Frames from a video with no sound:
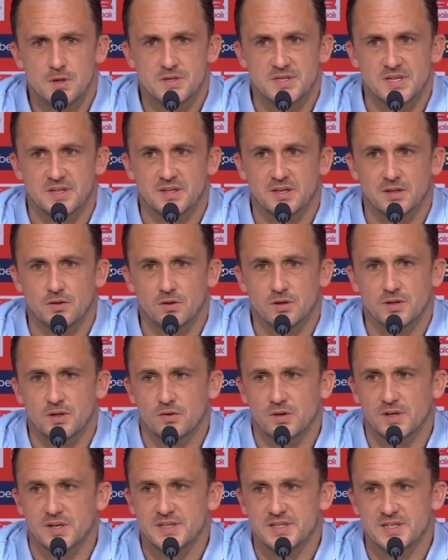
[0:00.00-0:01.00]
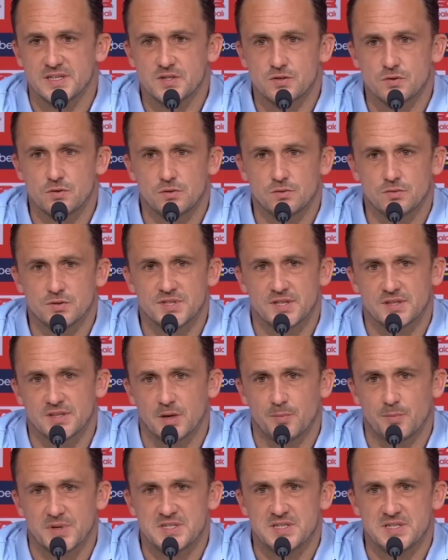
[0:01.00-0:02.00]
cette rigueur dans l'organisation, cette
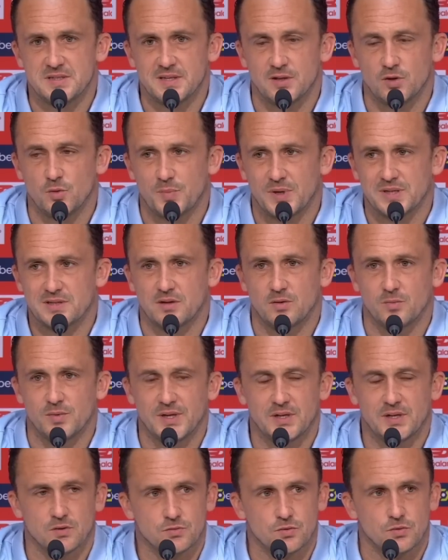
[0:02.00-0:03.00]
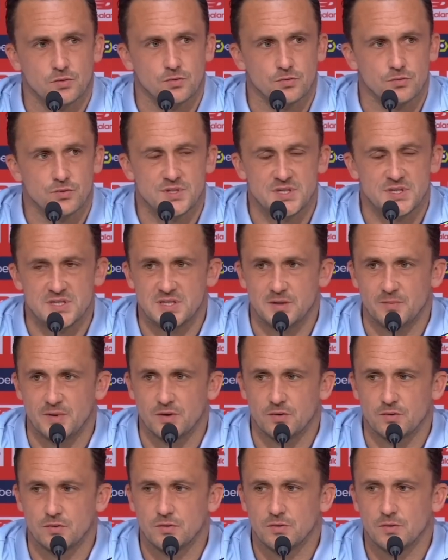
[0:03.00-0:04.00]
capacité à ne pas trembler quand on utilisait le
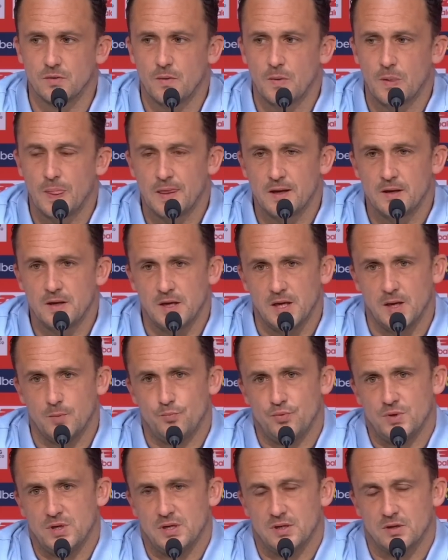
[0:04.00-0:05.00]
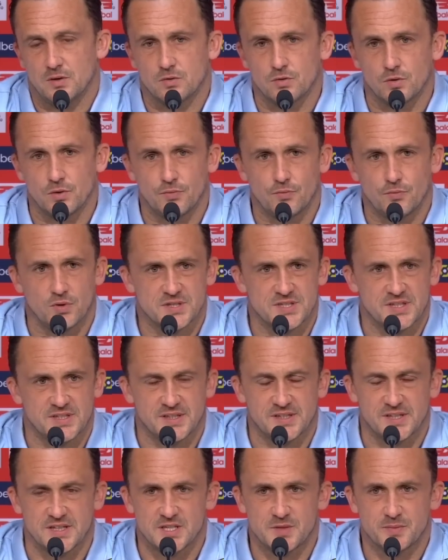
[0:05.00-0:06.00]
ballon, et puis encore une fois cet
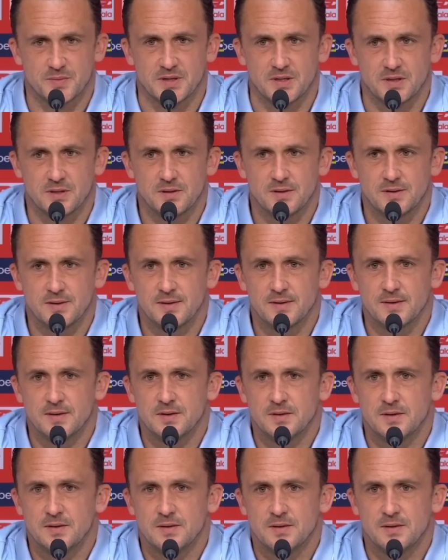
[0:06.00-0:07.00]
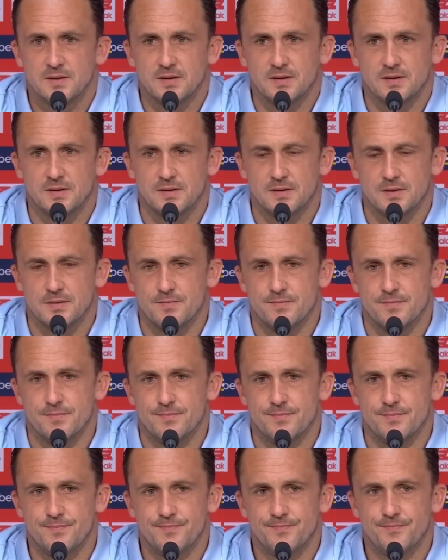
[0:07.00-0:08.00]
état d'esprit.
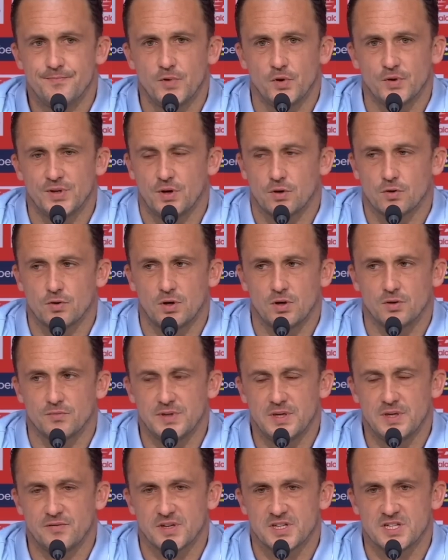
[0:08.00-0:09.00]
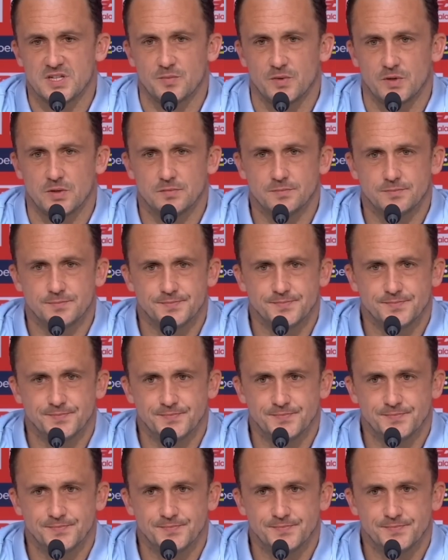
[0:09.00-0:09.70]
Euh, on est encore en vie, effectivement.